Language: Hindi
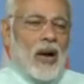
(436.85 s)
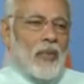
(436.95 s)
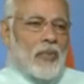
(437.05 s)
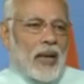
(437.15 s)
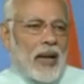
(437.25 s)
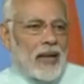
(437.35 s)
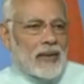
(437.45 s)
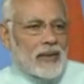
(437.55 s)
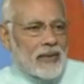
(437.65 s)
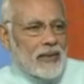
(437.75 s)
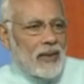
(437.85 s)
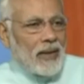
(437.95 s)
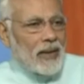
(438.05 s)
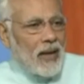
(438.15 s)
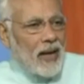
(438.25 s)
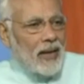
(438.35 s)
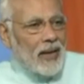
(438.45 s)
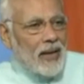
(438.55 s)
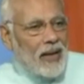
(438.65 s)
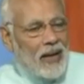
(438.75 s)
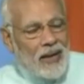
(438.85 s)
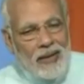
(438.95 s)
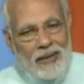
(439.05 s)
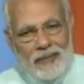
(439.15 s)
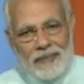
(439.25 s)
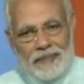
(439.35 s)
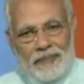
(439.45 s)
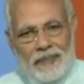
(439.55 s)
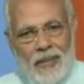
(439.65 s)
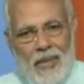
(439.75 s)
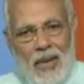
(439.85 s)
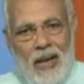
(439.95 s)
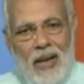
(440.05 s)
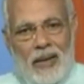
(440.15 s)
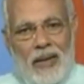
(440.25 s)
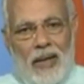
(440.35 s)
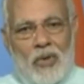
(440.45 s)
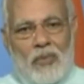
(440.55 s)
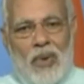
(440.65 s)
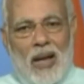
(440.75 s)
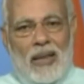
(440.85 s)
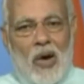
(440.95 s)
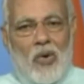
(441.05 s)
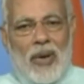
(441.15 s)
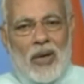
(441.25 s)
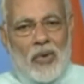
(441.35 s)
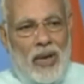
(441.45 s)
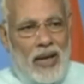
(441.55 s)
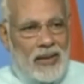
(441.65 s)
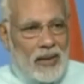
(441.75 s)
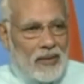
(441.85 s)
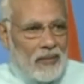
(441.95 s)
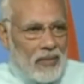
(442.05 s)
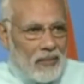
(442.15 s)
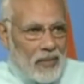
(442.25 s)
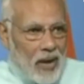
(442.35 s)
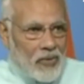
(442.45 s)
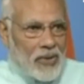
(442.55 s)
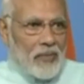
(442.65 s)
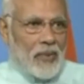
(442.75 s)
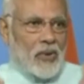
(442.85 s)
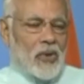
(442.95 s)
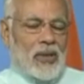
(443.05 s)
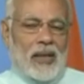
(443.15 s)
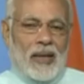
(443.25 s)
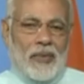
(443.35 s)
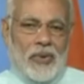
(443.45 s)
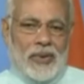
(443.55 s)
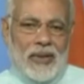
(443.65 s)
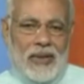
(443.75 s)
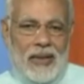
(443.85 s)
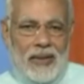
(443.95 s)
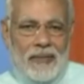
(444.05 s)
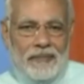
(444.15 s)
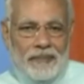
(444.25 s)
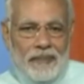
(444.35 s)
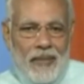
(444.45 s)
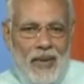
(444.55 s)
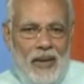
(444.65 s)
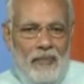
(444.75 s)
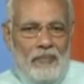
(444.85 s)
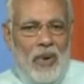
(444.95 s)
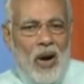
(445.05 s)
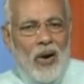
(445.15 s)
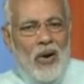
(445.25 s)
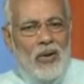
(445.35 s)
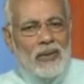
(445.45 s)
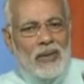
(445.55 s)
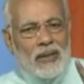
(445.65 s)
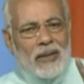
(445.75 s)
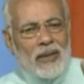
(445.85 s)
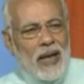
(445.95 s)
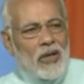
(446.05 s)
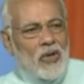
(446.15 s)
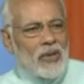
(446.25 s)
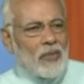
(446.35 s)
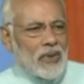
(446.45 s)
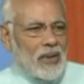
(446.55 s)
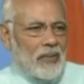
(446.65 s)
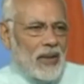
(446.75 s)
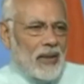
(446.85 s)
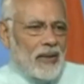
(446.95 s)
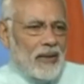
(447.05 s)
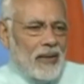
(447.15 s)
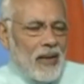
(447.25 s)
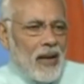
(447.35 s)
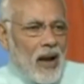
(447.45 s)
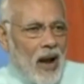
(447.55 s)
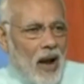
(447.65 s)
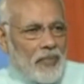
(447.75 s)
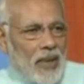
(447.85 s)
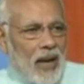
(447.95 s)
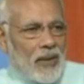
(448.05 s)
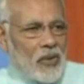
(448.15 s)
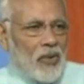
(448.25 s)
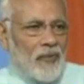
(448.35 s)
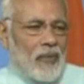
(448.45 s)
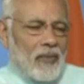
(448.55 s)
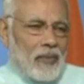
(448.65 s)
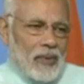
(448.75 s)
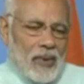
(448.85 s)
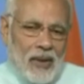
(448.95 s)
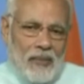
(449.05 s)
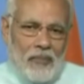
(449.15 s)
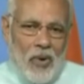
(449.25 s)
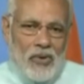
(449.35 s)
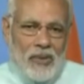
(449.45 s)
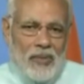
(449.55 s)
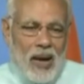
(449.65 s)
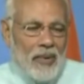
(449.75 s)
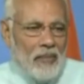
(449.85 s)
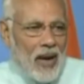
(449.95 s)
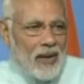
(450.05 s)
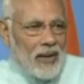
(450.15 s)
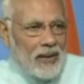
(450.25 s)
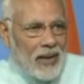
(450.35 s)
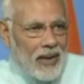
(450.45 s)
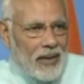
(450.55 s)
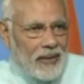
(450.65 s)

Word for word: अब गैस सिलेंडर आने के कारण ये जो माताओं बहनों को ऐसे अवसर पर जो तकलीफ होती थी बहुत कठिनाइयों से मुक्ति मिली आपके यहाँ तो मौसम का भी मार रहता है